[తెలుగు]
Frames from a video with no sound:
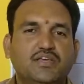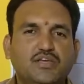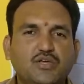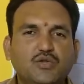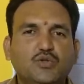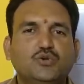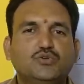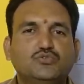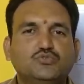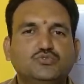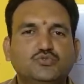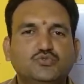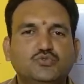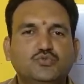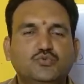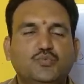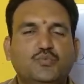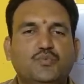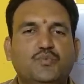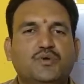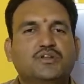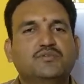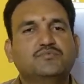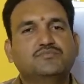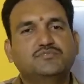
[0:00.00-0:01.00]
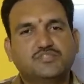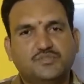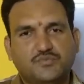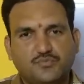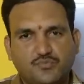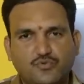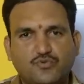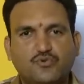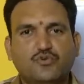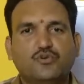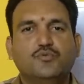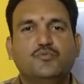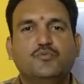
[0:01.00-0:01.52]
ఈరోజు మనం
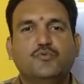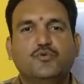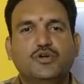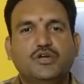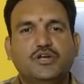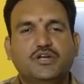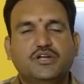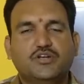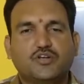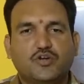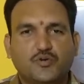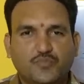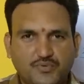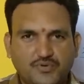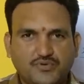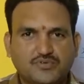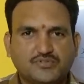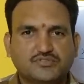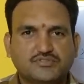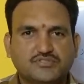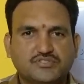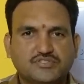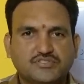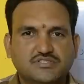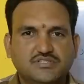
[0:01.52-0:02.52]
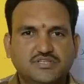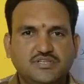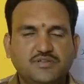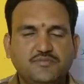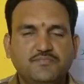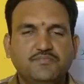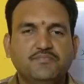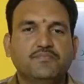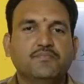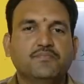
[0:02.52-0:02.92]
చెప్పుకోబోయే టాపిక్ వచ్చేసి